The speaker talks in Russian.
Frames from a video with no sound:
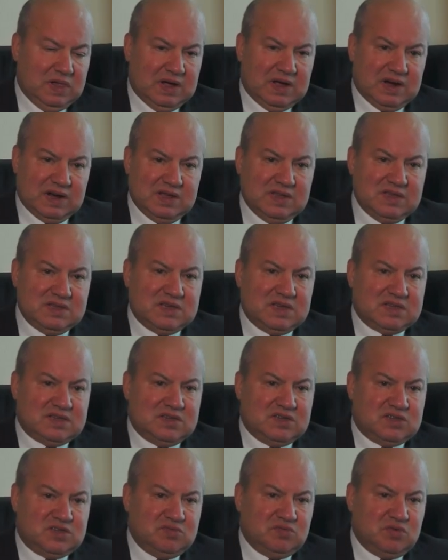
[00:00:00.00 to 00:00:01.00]

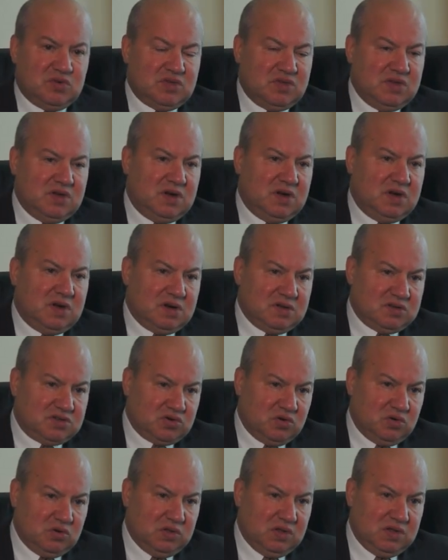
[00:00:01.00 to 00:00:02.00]
Организация сегодня
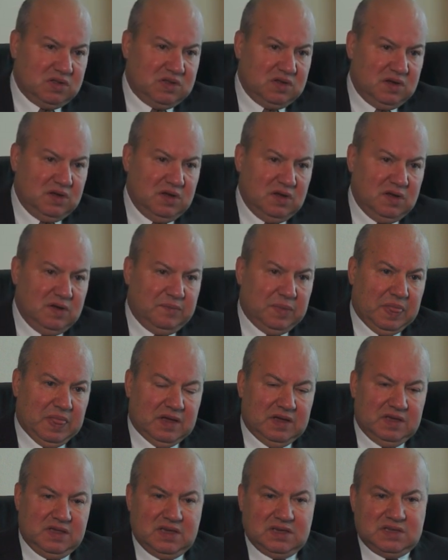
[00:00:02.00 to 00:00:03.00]
расколота.
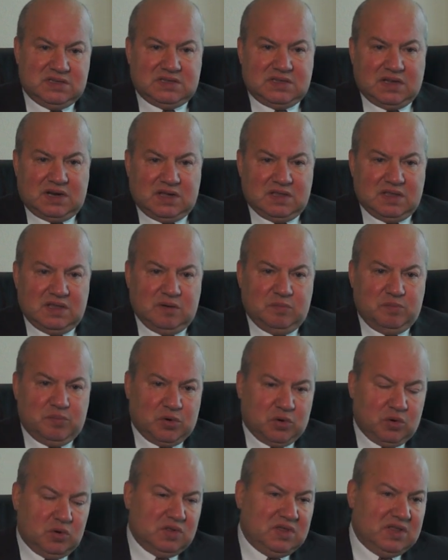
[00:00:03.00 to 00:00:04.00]
Есть страны
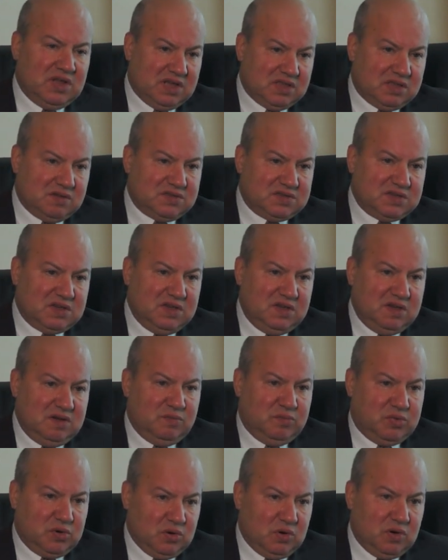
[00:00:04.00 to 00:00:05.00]
пронатовские,
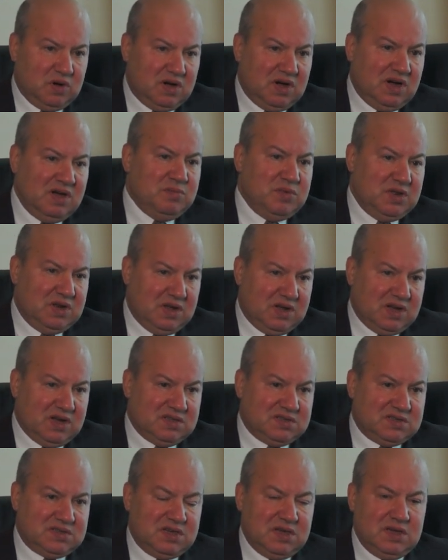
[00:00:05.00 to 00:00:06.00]

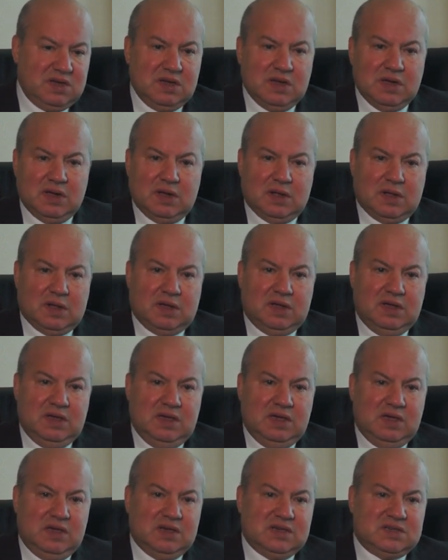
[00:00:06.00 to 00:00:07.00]
проамериканские, и
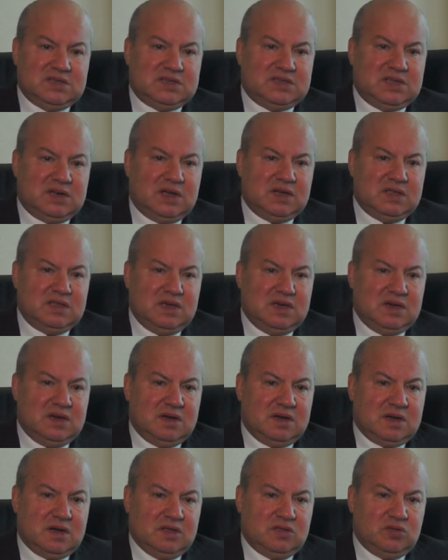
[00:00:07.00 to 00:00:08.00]
есть
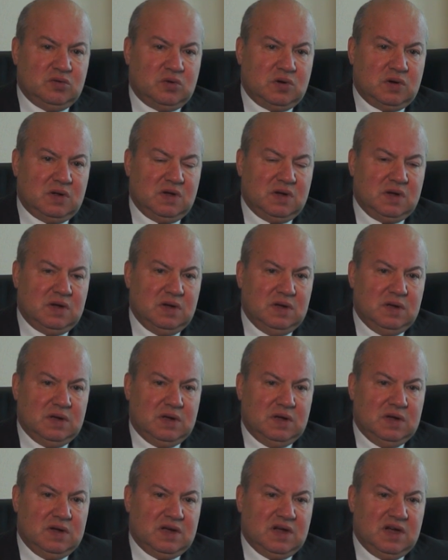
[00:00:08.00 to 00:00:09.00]
страны, которые
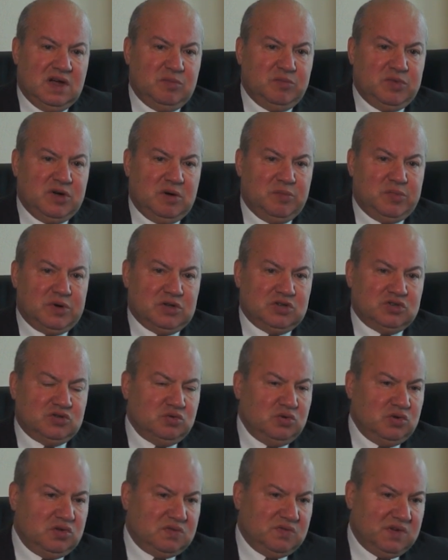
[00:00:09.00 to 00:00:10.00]
э, как бы
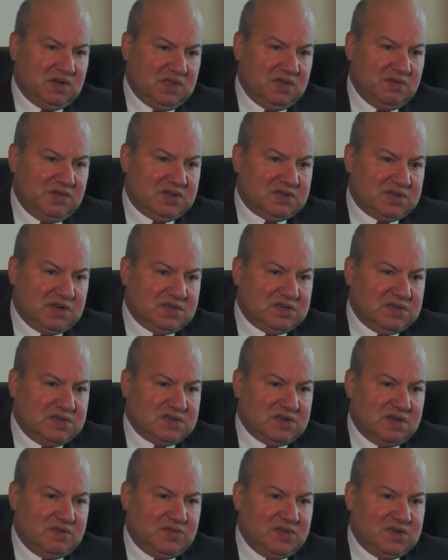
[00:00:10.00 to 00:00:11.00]
образуют во главе с
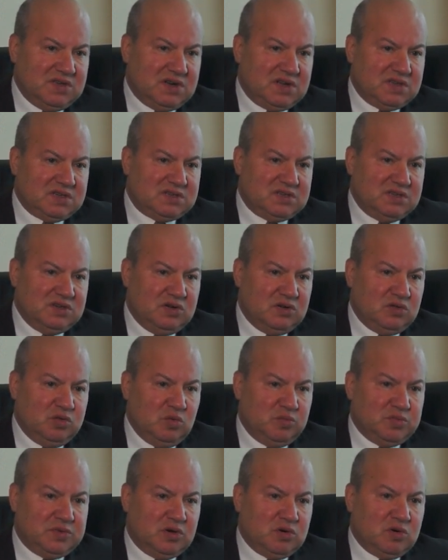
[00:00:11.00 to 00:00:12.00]
Российской Федерацией
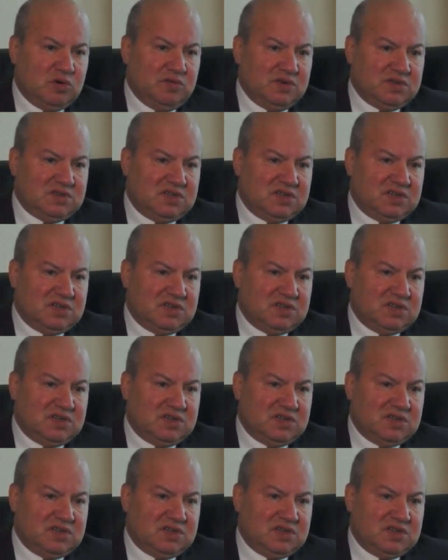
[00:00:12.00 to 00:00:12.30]
клуб такого